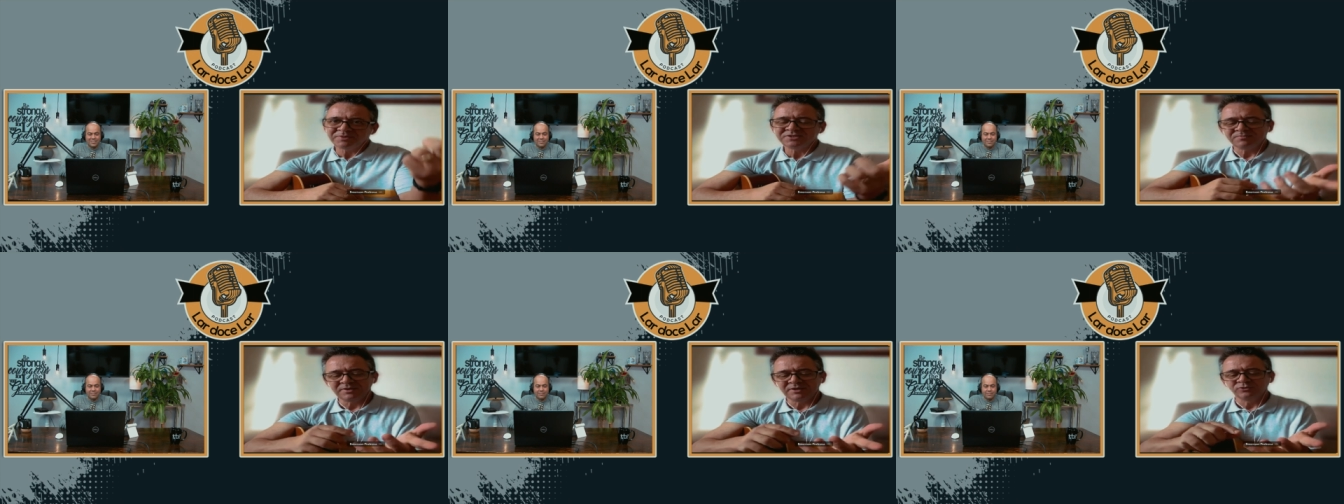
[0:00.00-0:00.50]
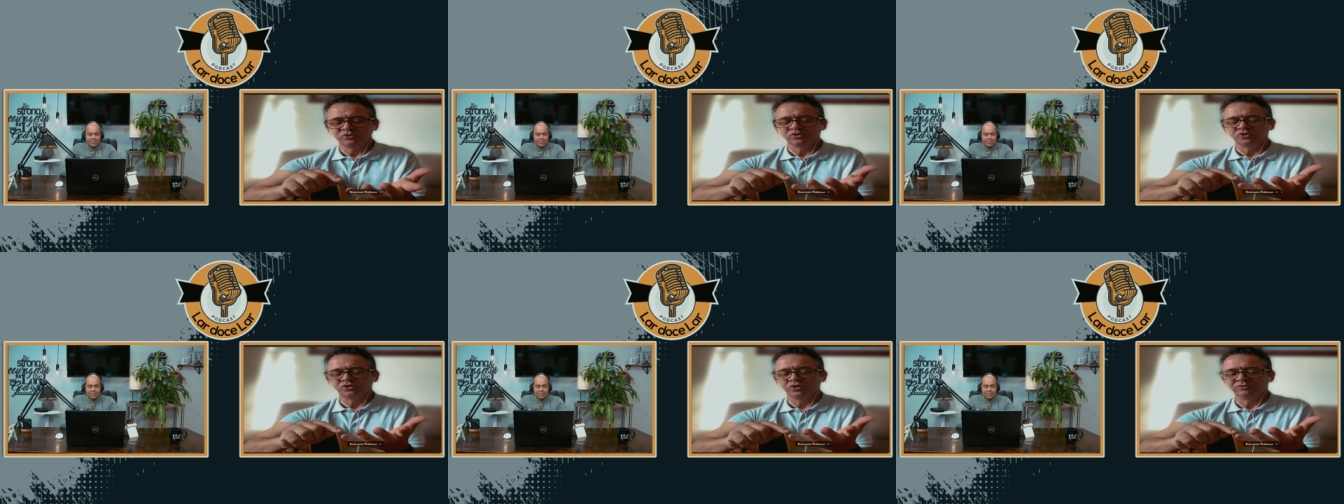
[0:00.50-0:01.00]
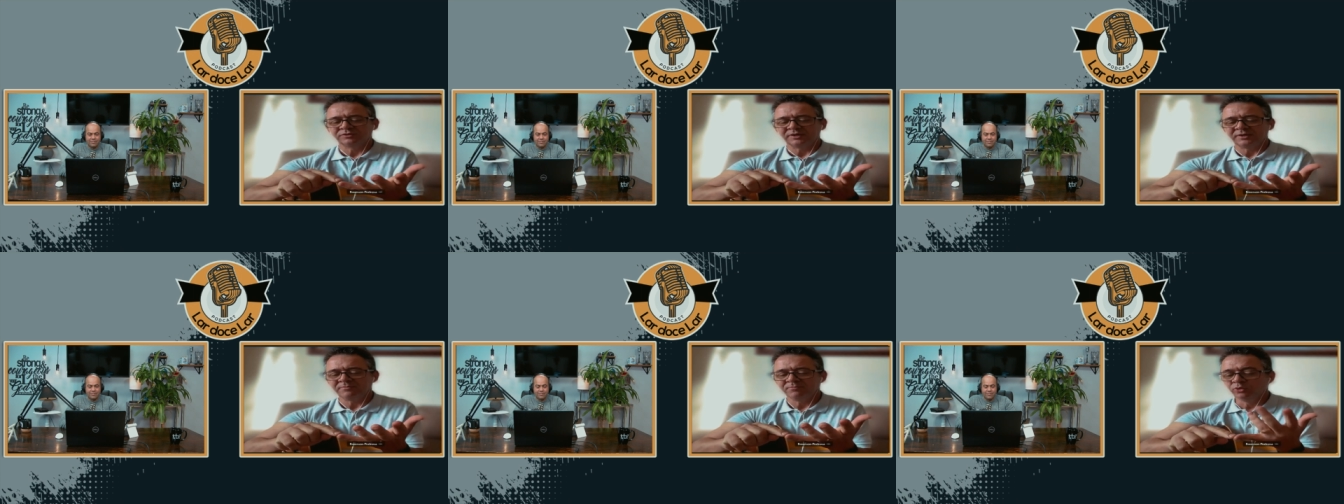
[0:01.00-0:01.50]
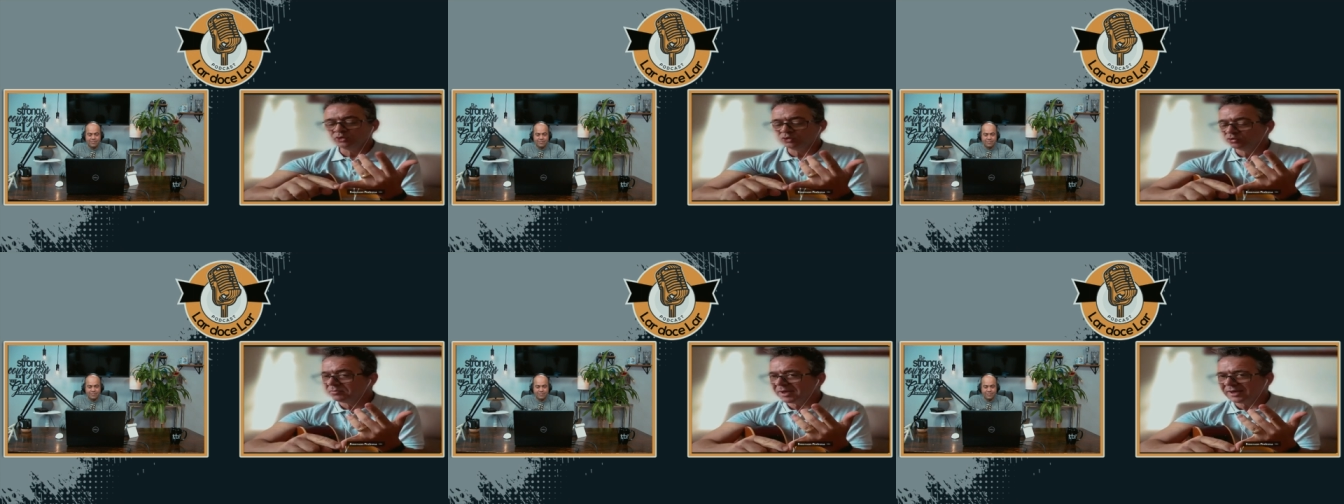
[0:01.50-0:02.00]
percebendo se o som tem
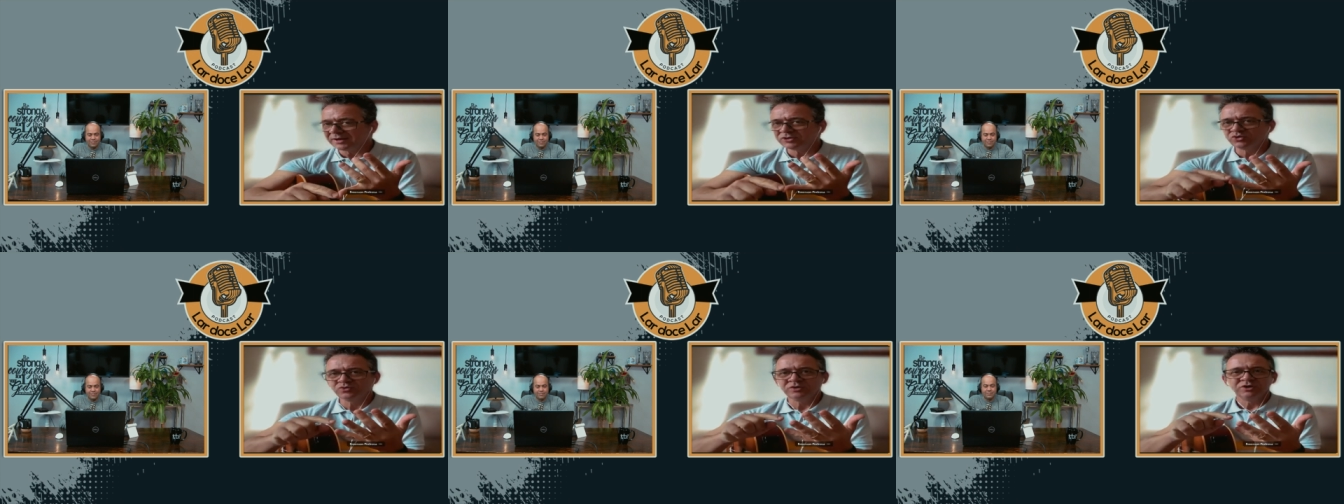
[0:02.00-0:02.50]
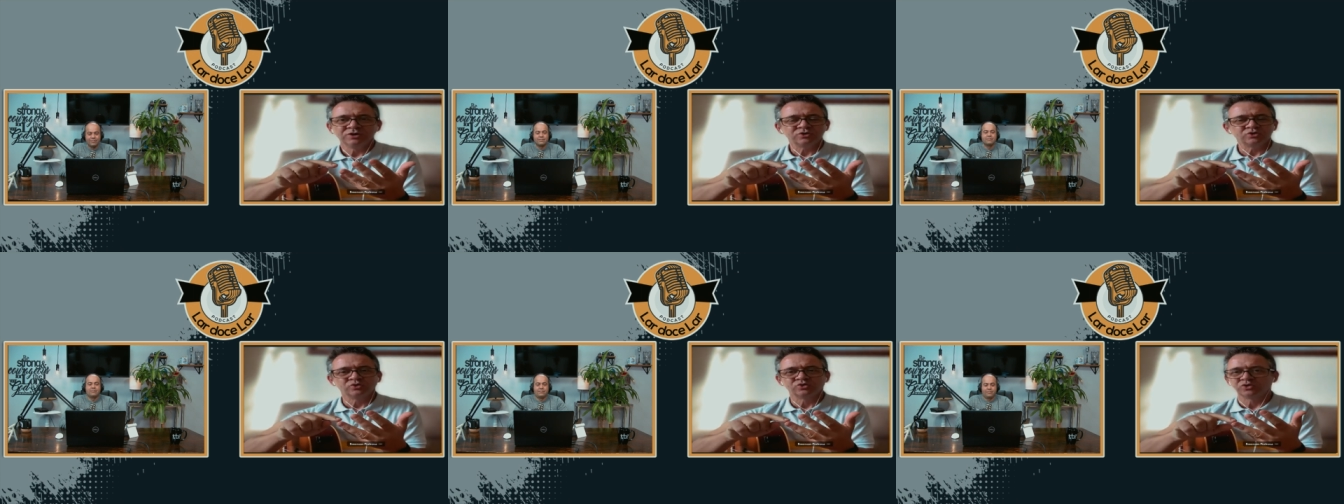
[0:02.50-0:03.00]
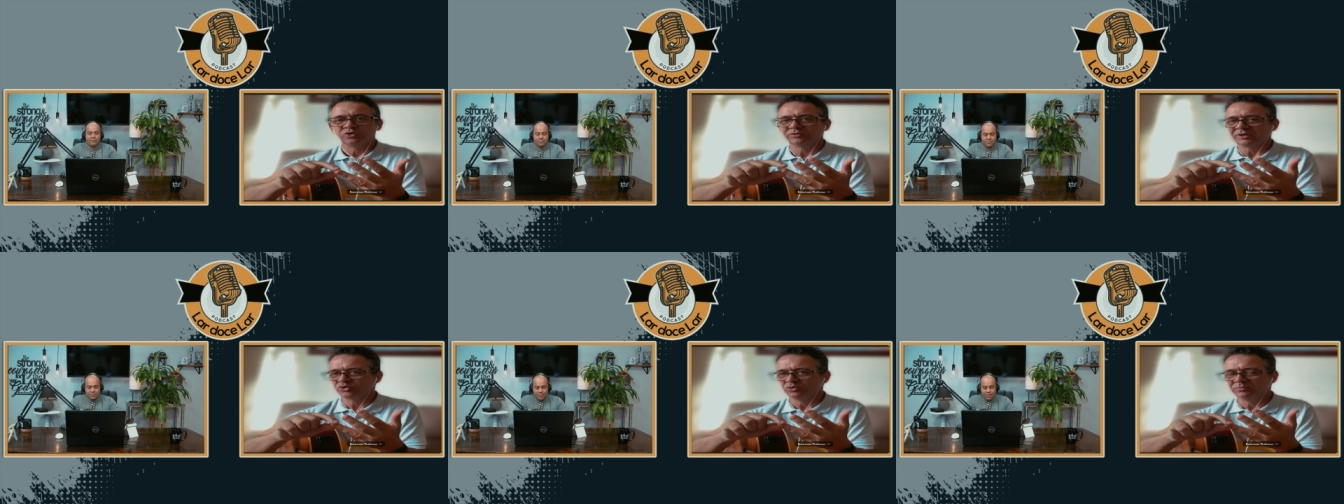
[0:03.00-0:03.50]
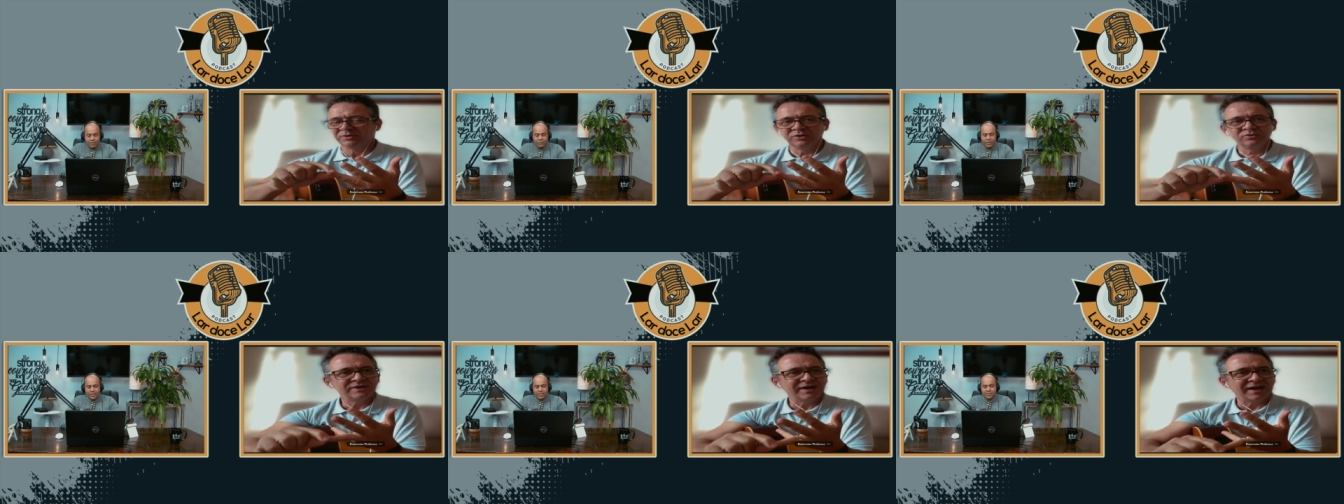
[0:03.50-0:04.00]
muito médio, se o som está
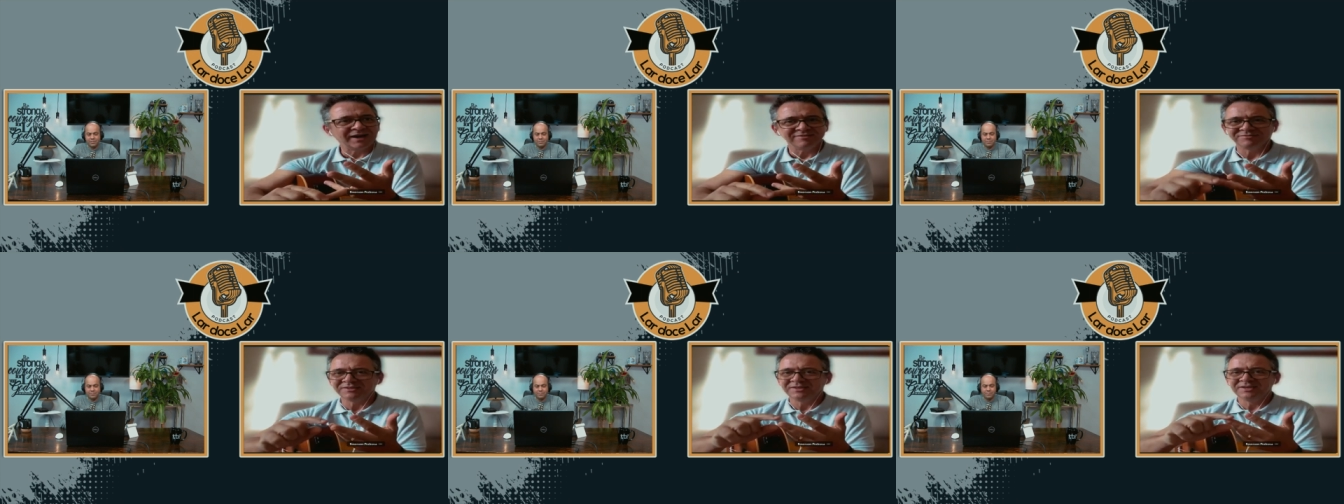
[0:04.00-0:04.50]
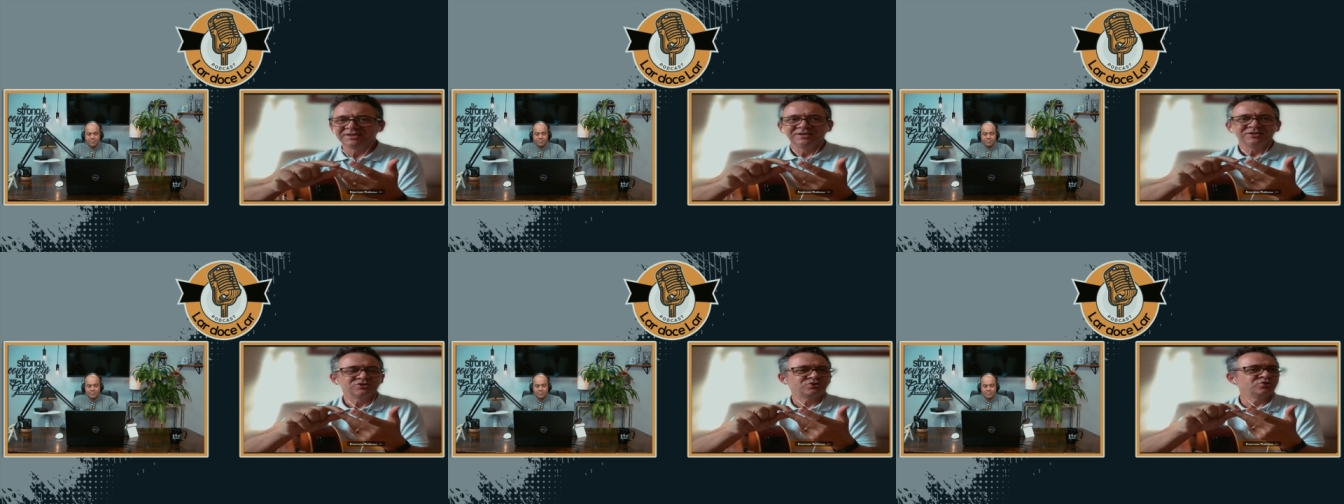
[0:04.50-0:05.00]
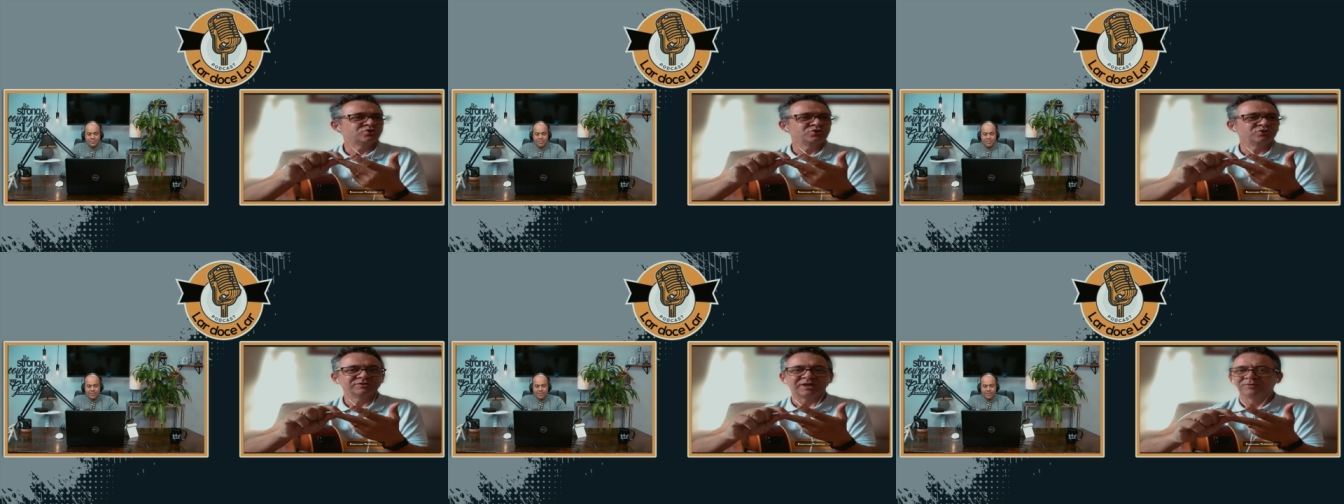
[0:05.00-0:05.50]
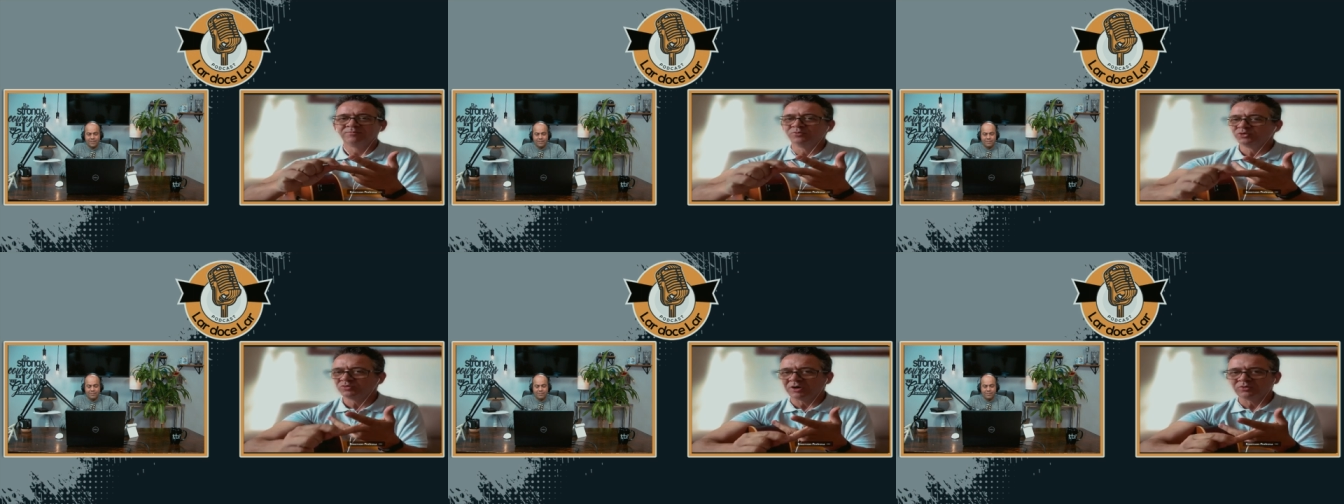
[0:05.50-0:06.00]
sobrando é grave, se o som está
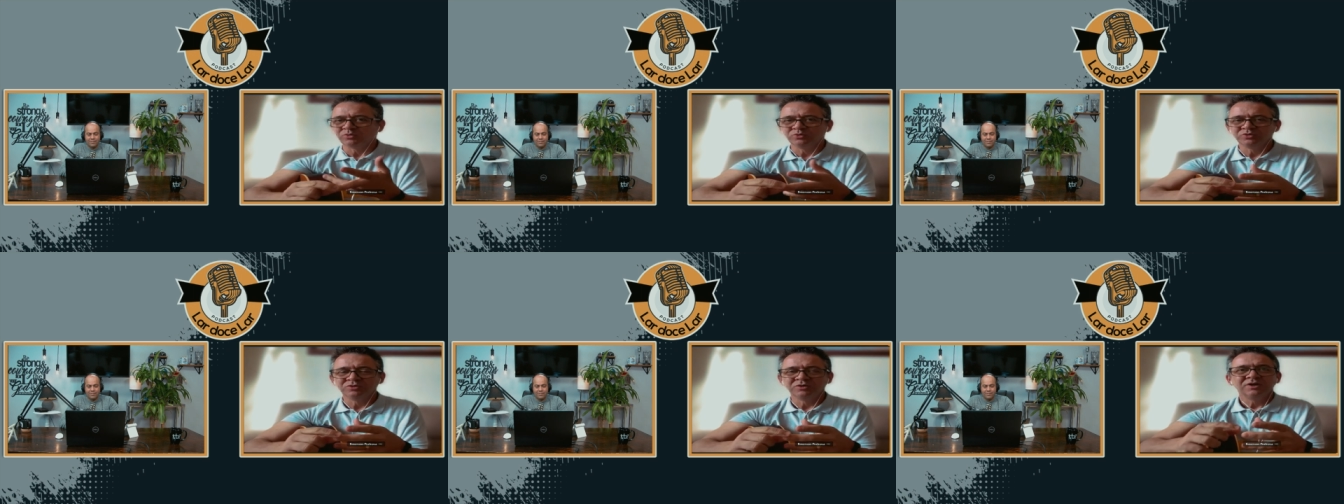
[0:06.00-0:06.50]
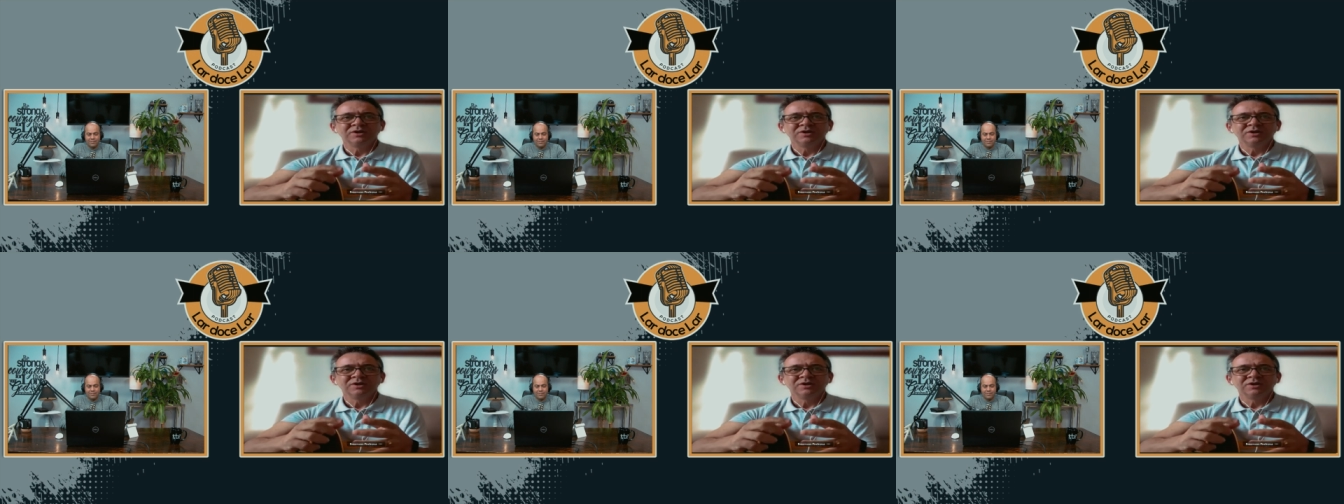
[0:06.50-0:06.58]
muito agudo.